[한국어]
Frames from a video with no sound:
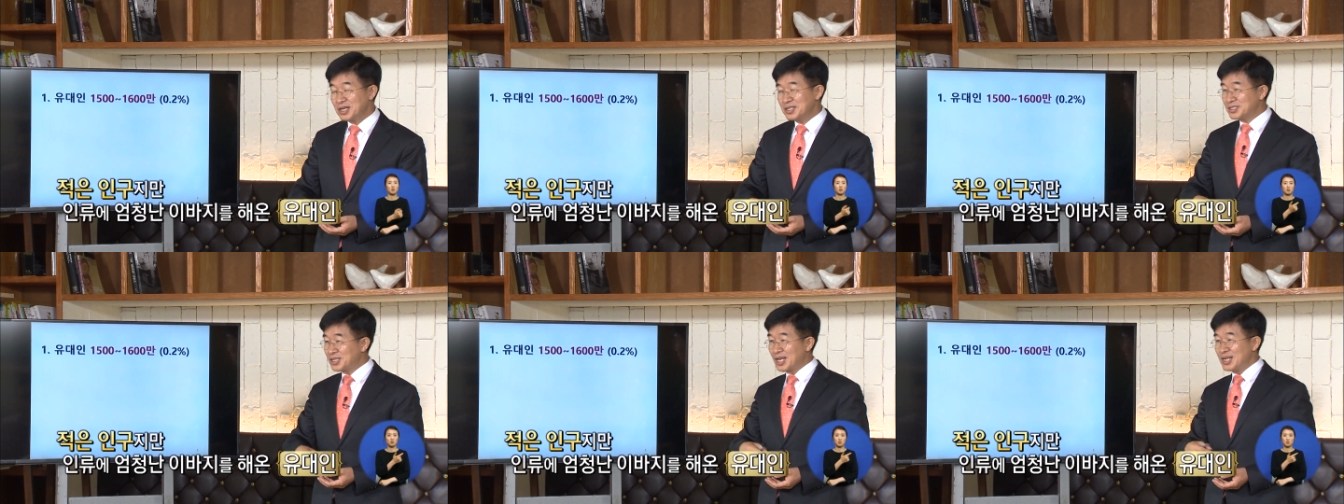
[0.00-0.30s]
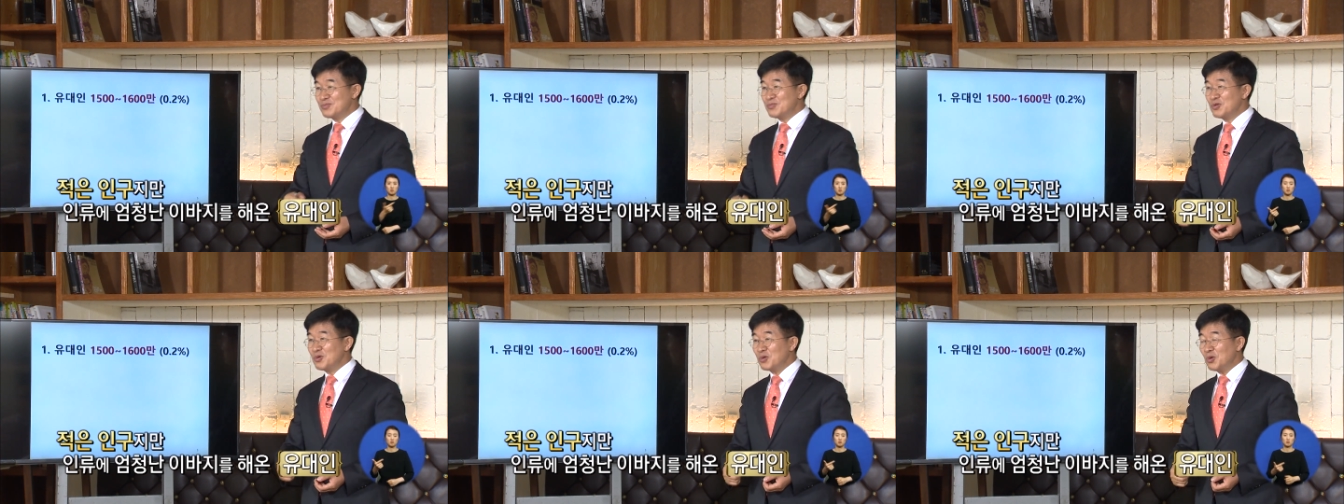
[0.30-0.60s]
잘
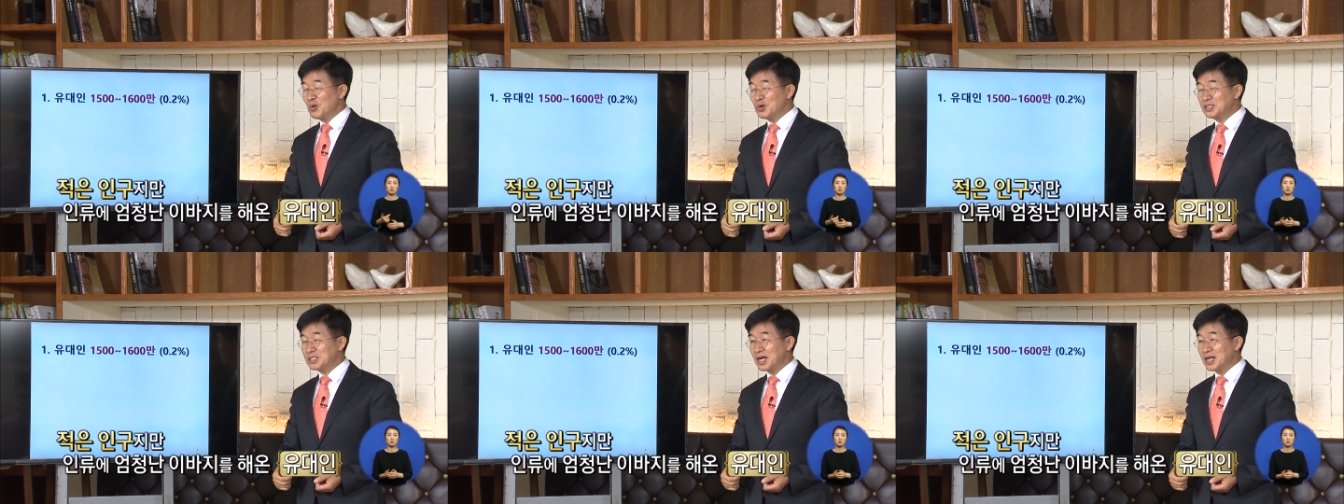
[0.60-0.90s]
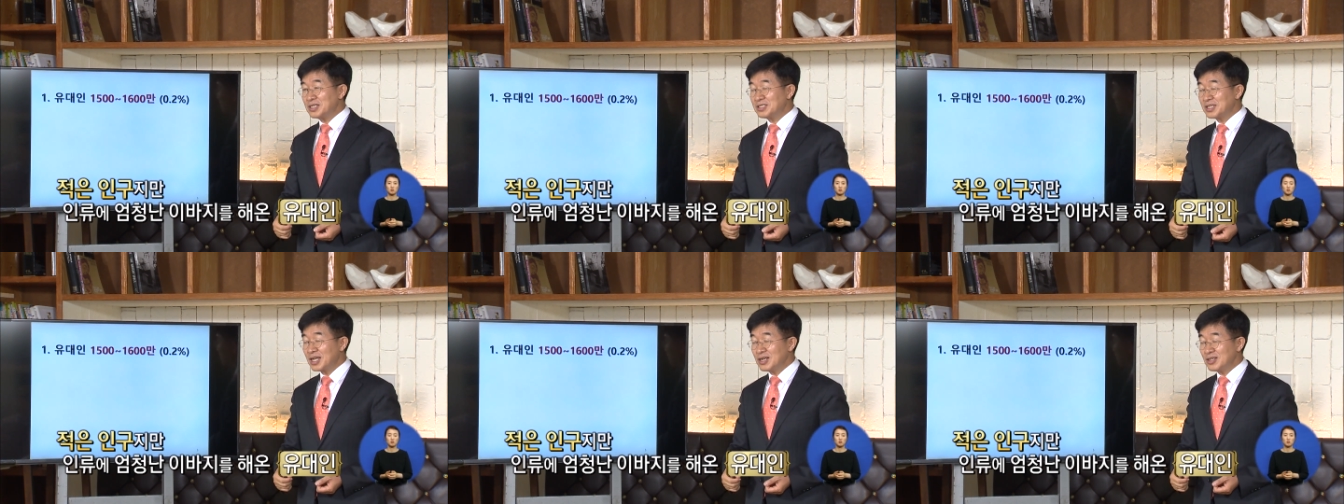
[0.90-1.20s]
먹고
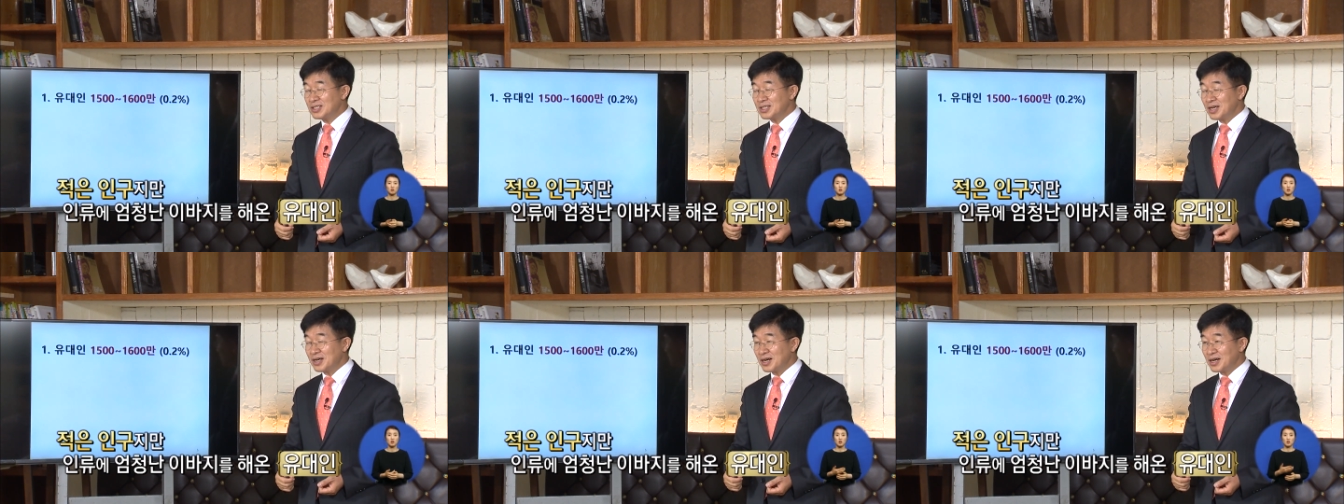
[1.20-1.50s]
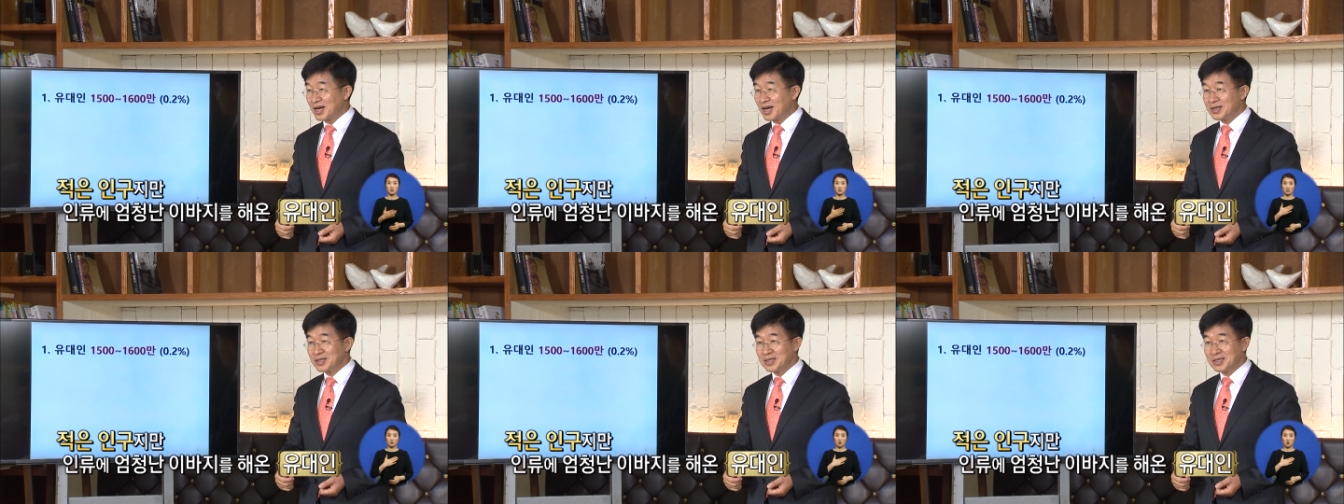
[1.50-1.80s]
잘 살다가
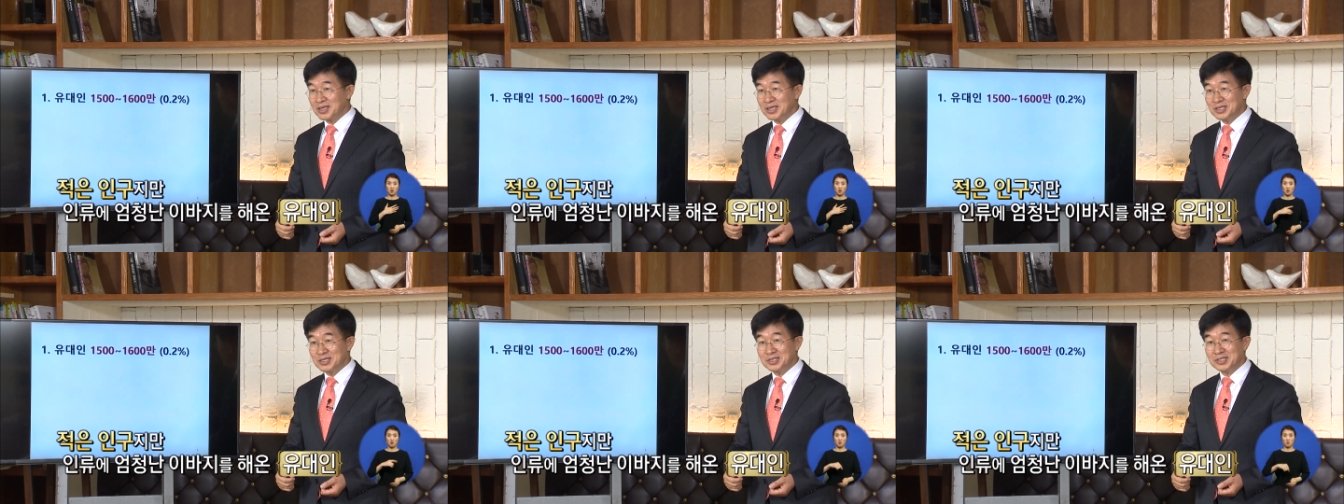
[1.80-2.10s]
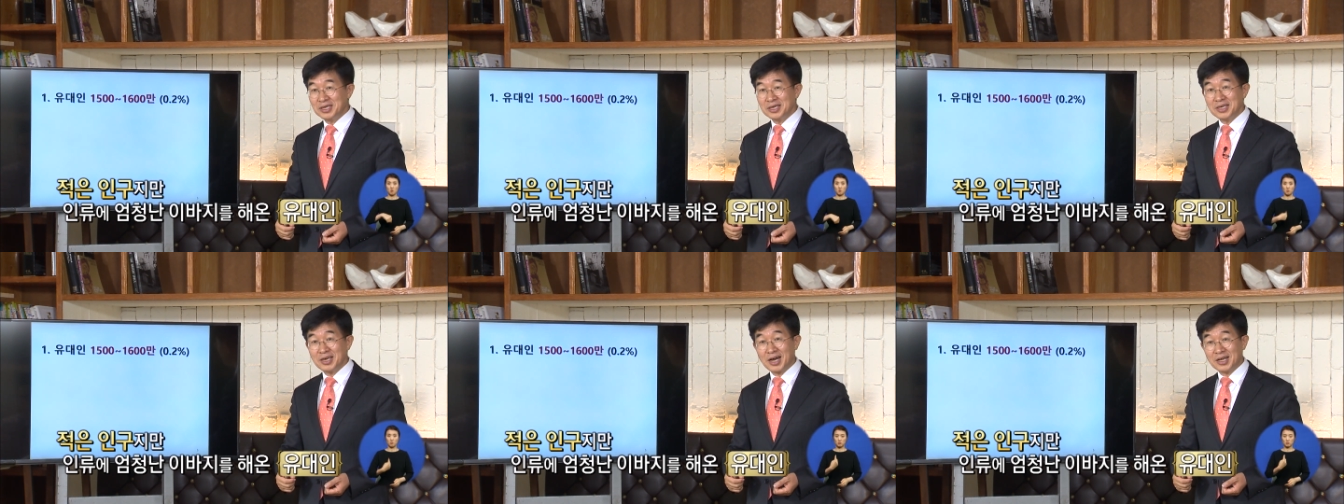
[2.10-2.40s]
가는 게
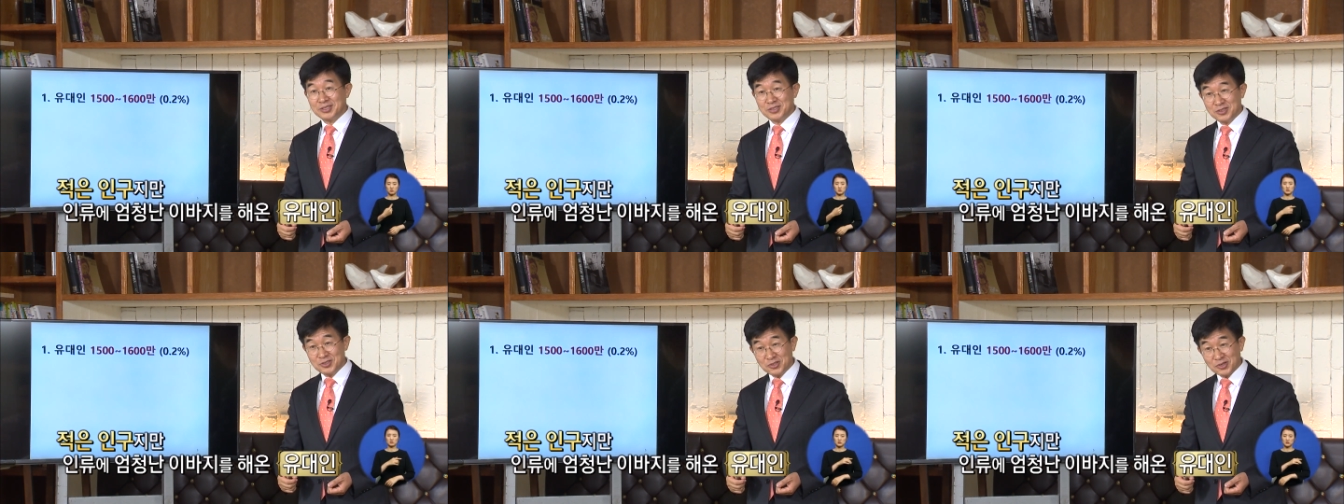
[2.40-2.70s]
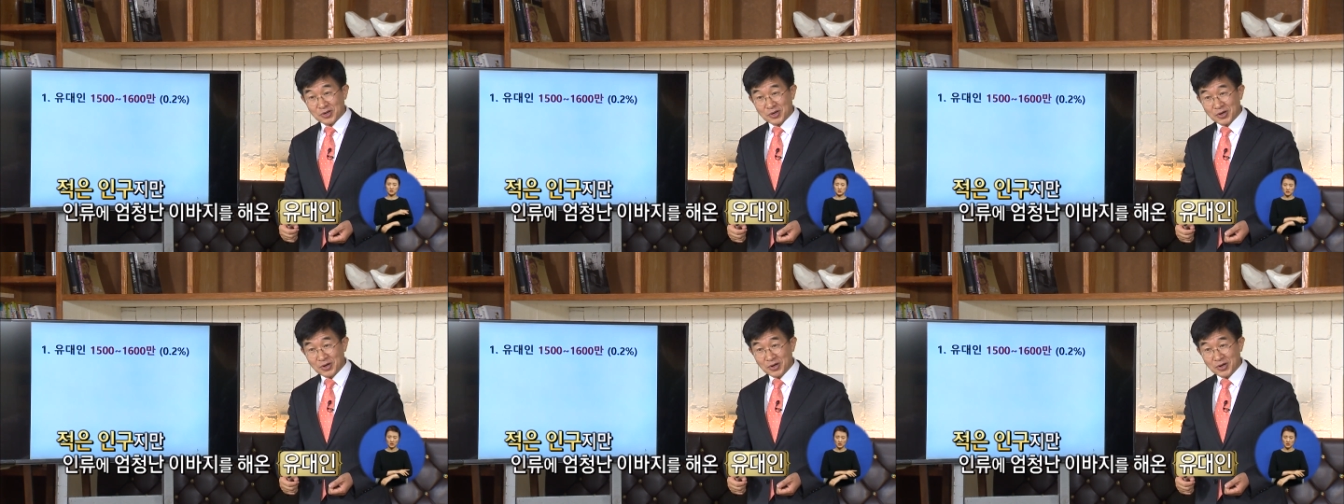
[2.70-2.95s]
인생이 아니죠.